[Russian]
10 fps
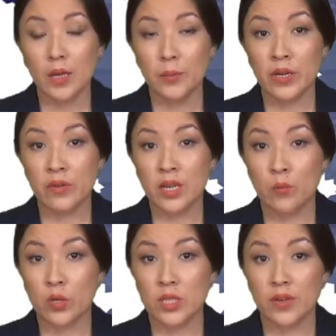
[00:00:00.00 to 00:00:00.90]
Первые
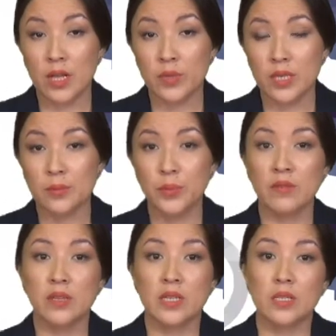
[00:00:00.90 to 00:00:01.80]
кабоксы в Калмыкии
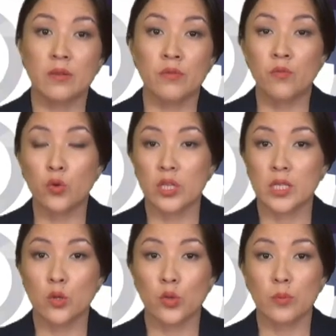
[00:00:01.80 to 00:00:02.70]
появились в двух
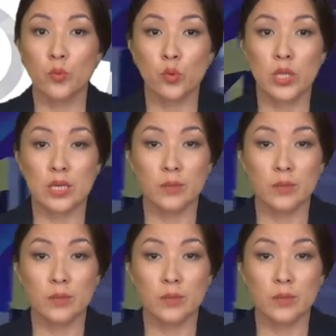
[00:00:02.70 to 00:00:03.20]
населенных пунктах